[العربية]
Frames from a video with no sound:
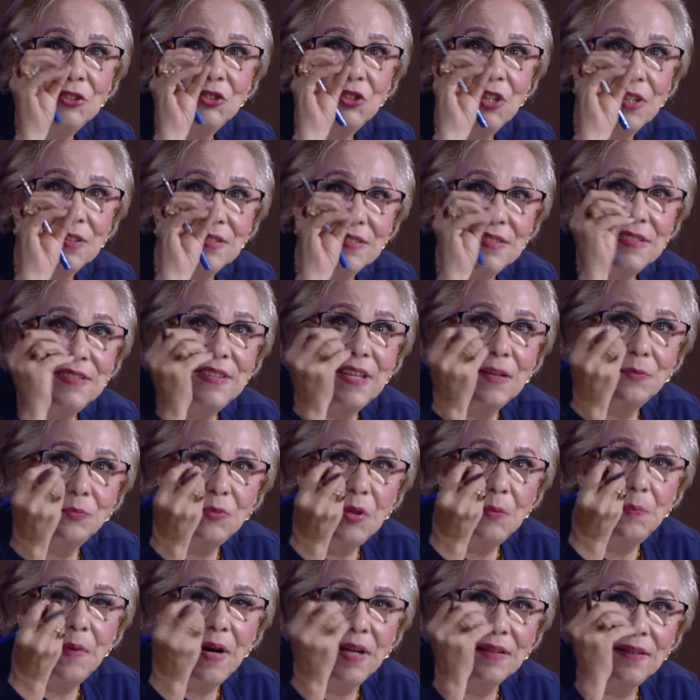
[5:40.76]
شخصيتك
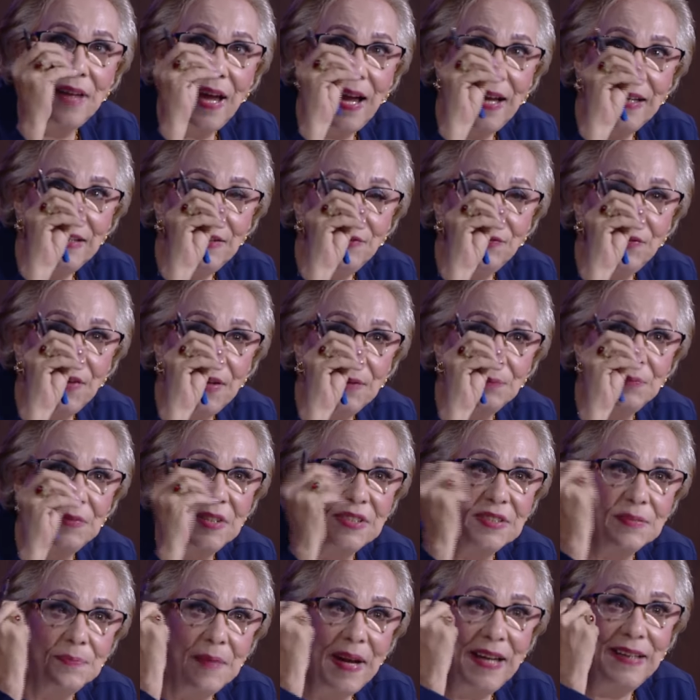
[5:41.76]
تبقى ضعيفة
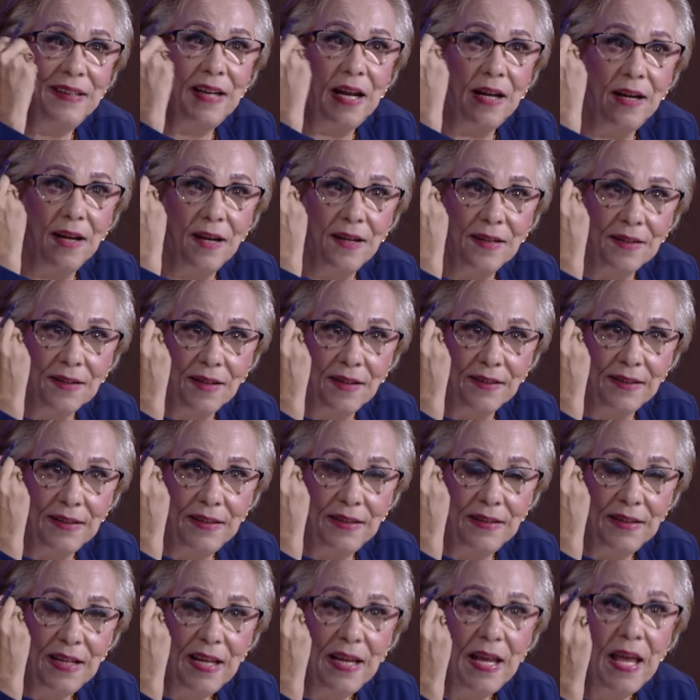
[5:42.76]
بتسمعي
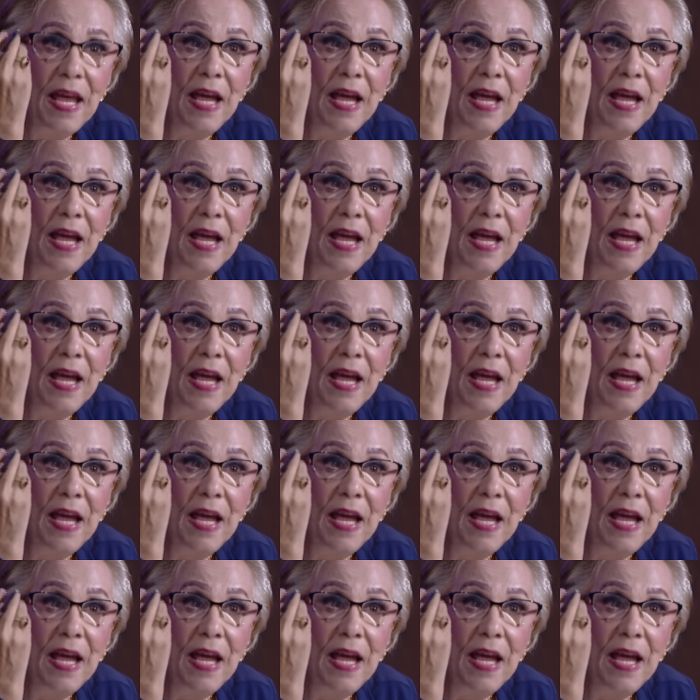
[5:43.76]
للآخرين